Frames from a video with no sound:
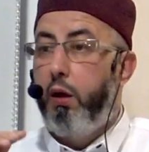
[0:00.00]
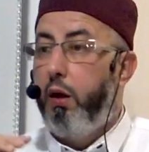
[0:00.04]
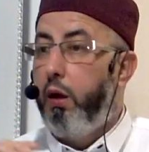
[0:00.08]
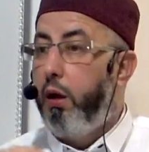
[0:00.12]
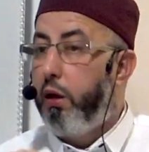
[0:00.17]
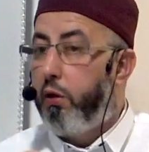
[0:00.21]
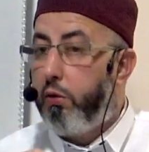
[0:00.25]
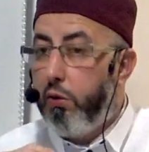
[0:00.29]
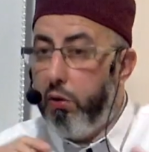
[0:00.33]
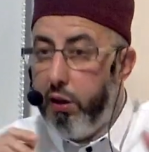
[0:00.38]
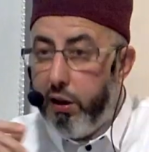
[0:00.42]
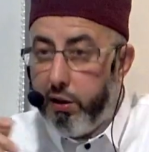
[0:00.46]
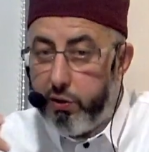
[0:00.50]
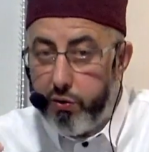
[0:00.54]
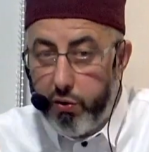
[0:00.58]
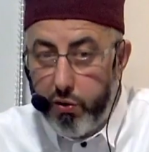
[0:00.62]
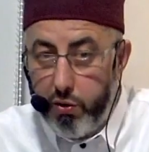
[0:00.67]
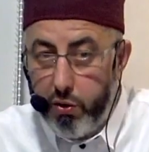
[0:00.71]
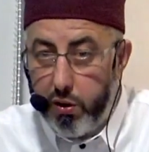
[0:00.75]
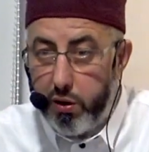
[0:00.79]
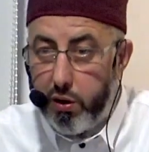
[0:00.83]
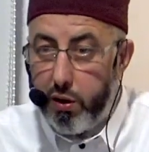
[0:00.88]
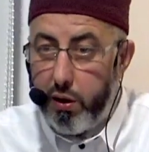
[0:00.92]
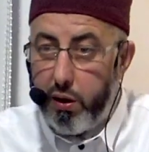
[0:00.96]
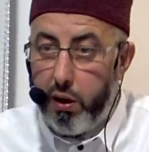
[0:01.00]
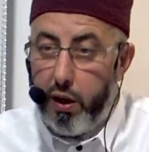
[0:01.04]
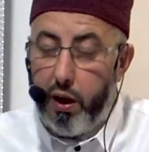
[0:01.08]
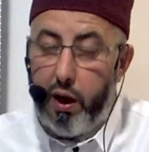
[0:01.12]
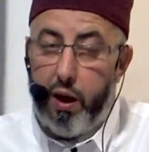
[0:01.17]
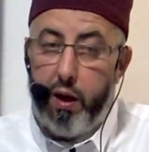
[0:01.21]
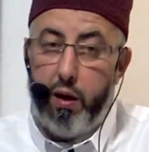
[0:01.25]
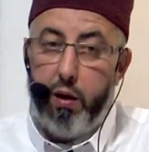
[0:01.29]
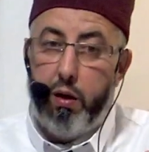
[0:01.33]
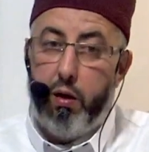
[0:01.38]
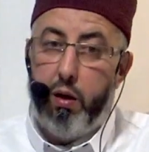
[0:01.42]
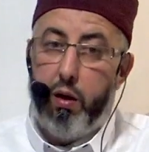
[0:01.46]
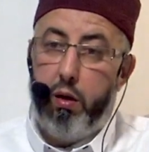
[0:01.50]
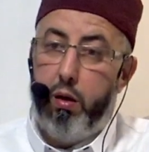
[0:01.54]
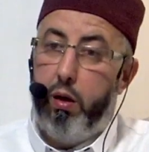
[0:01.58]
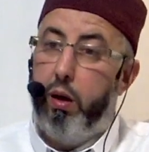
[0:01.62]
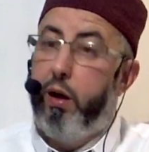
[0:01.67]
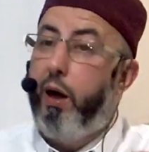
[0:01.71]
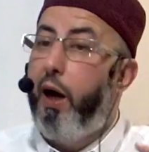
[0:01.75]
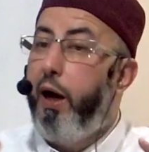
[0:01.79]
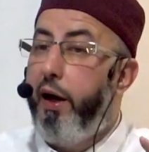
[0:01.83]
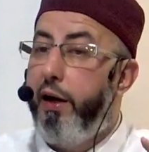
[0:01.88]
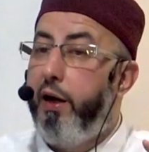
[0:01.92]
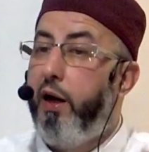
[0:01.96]
Et tous les autres, hein,
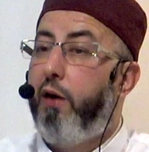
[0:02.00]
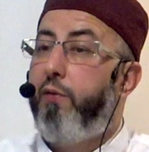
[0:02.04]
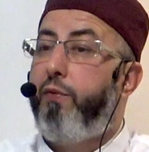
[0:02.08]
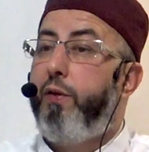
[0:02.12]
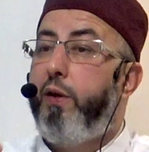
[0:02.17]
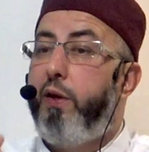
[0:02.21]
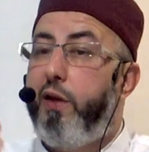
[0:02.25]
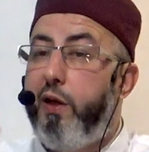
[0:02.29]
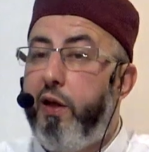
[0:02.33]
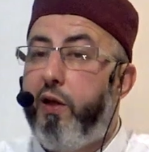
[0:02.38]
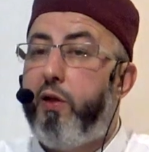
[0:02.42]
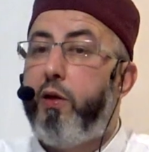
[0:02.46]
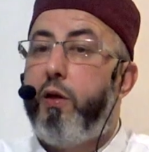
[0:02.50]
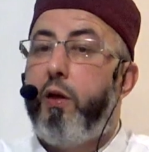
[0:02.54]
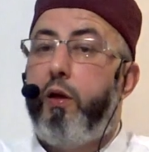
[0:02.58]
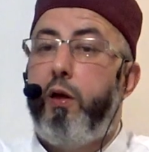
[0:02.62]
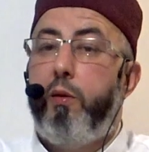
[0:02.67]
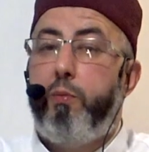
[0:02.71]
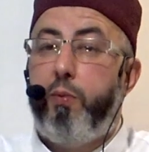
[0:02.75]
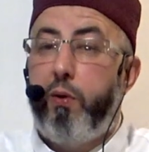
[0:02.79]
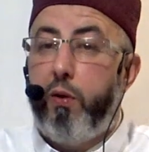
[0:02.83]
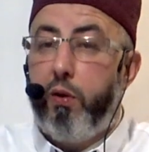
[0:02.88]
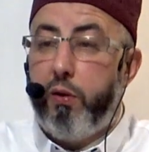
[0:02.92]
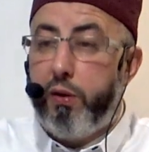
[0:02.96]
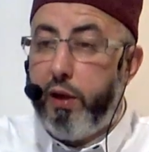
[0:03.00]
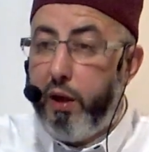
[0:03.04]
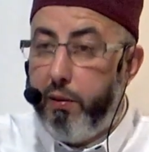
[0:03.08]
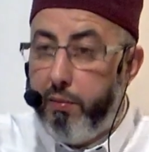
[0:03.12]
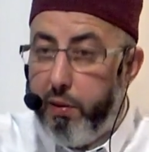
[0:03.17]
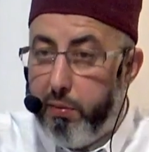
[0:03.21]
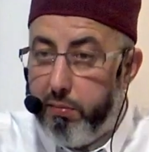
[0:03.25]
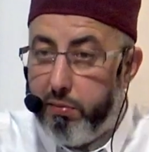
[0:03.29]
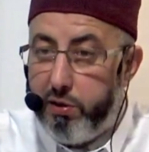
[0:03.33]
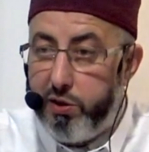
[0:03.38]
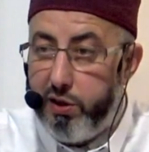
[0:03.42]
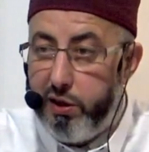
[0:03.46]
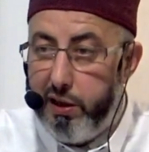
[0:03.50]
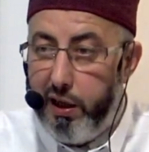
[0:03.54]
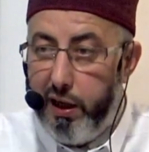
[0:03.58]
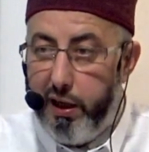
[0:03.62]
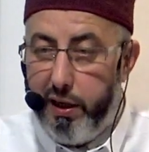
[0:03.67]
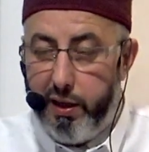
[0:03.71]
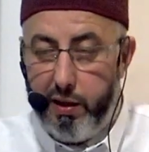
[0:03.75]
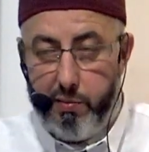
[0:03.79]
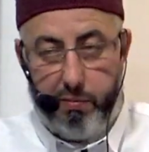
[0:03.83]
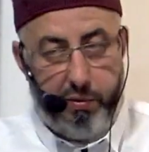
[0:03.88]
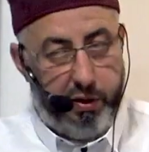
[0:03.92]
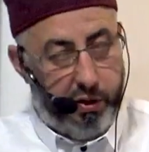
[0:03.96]
l'Ahnaf, ils disent, il peut rentrer même le Masjid
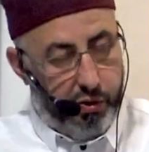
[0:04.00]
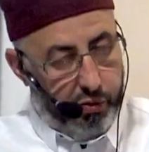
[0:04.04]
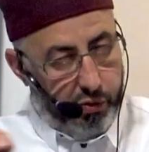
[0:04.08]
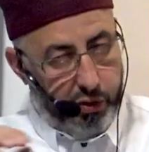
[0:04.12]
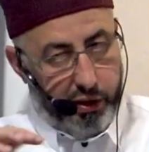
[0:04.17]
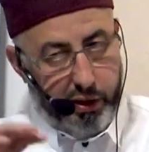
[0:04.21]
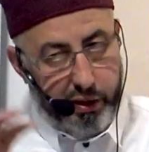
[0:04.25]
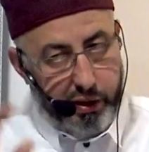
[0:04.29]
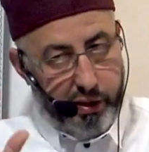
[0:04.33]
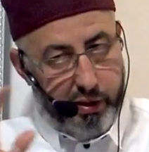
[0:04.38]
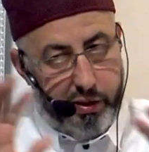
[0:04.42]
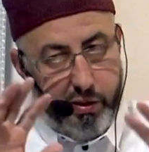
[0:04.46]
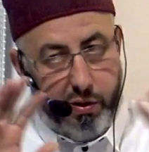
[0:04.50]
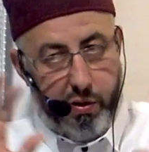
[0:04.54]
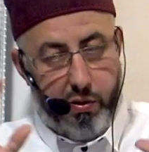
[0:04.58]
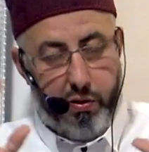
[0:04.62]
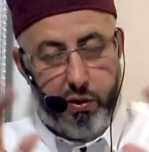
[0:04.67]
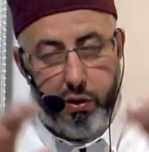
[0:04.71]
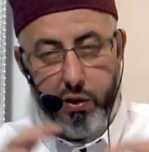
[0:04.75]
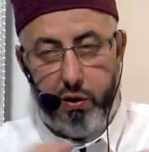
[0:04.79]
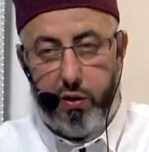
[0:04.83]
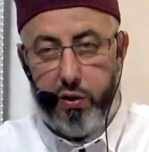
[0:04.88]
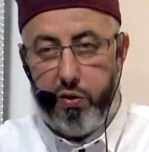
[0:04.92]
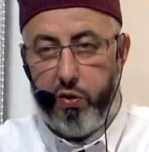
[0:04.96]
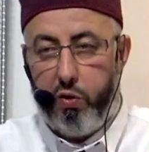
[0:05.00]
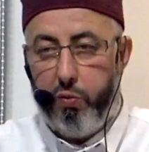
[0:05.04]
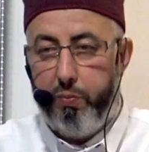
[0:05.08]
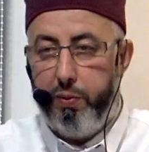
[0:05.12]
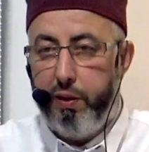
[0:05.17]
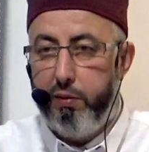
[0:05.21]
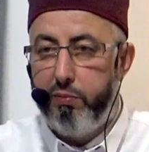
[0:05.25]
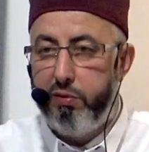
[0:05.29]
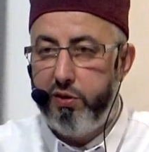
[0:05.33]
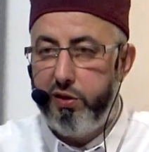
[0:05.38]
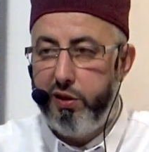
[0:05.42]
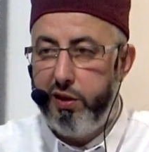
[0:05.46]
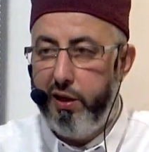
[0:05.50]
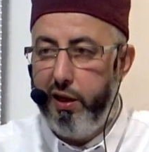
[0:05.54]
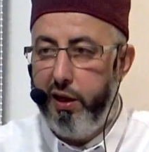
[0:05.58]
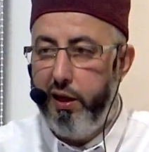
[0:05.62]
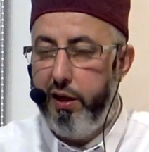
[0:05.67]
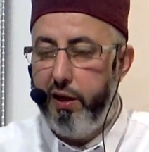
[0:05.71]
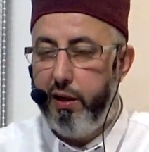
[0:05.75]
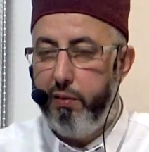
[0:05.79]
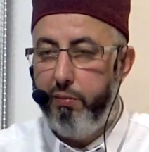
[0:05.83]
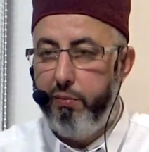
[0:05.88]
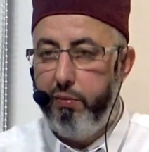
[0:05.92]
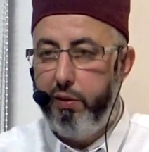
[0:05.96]
al-Haram. Les autres, ils disent, non, il ne rentre pas le Masjid
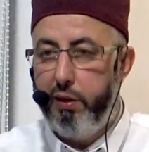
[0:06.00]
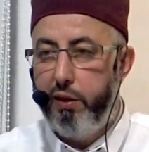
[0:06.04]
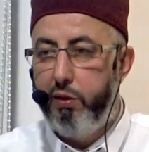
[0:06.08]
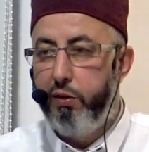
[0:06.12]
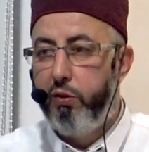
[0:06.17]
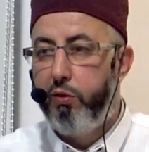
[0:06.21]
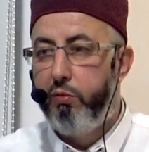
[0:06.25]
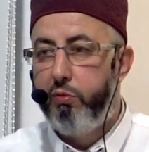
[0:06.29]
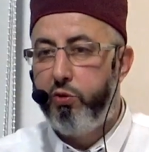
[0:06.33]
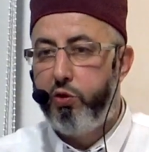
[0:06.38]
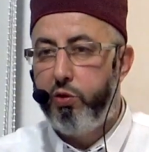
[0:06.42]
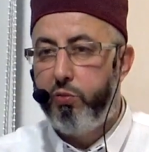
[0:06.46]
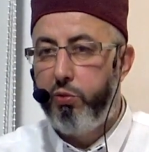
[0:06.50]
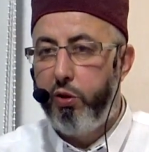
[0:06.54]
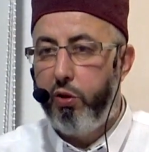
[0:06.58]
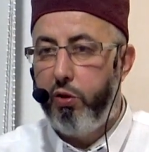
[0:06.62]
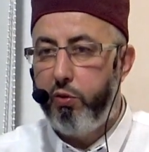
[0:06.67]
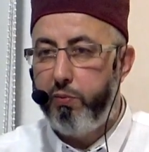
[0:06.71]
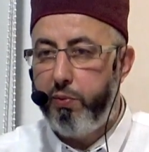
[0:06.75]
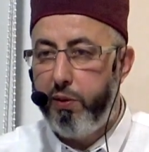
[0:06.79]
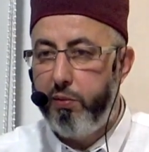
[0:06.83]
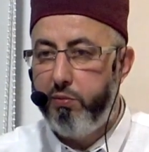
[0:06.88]
al-Haram. Le non-musulman, il ne rentre